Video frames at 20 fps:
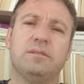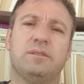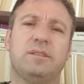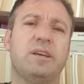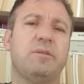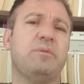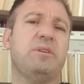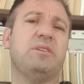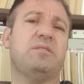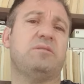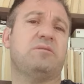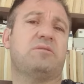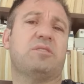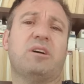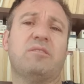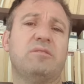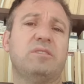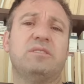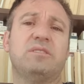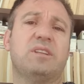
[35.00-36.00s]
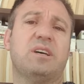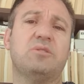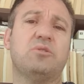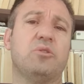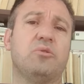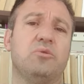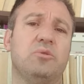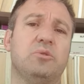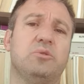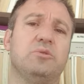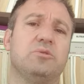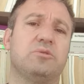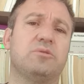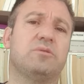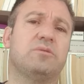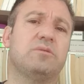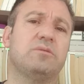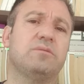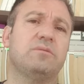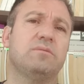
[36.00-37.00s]
Demir tavında dövülür.
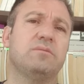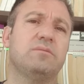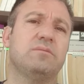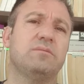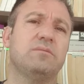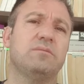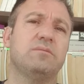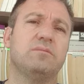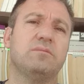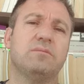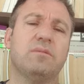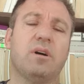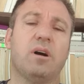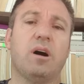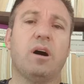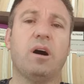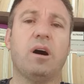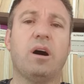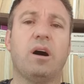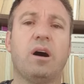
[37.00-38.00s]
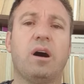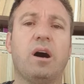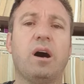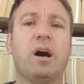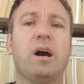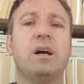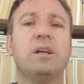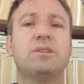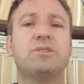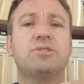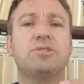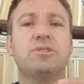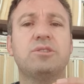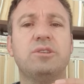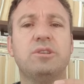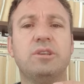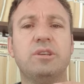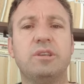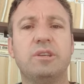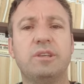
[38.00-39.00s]
Ağaç
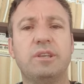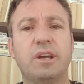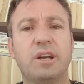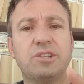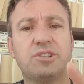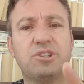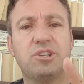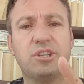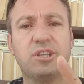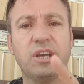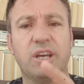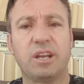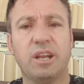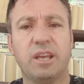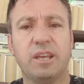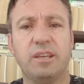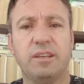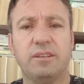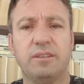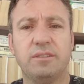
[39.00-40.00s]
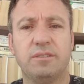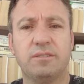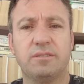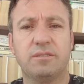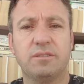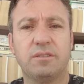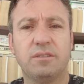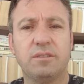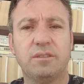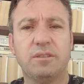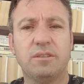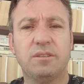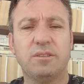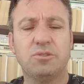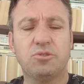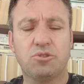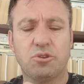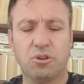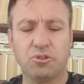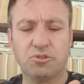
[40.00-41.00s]
yaş iken eğilir.
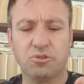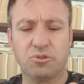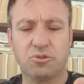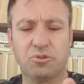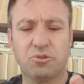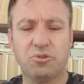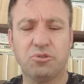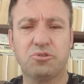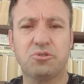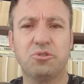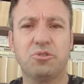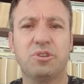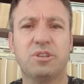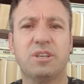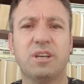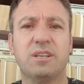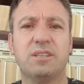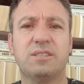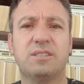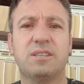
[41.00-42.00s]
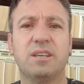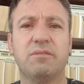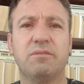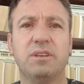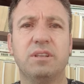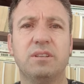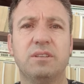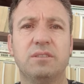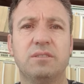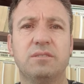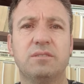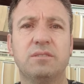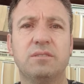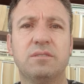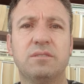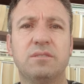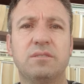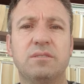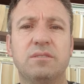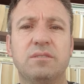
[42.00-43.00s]
Çocuk küçükken sevilir.
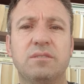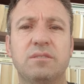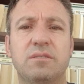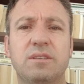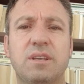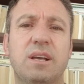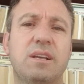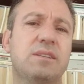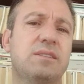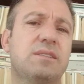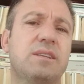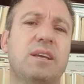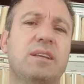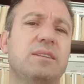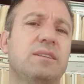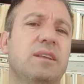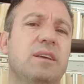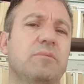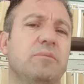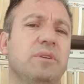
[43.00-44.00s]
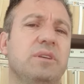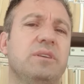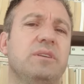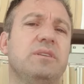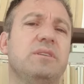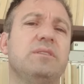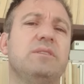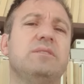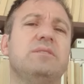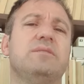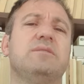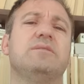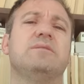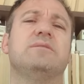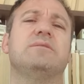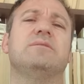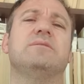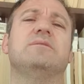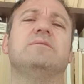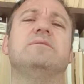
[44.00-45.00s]
Gelsen de bir,
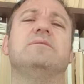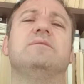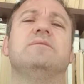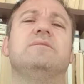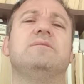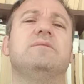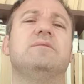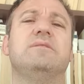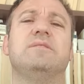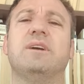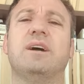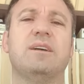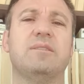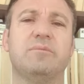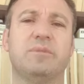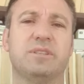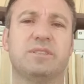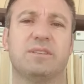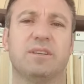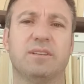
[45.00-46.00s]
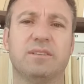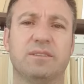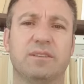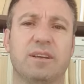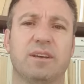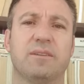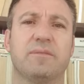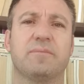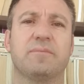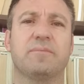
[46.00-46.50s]
gelmesen de.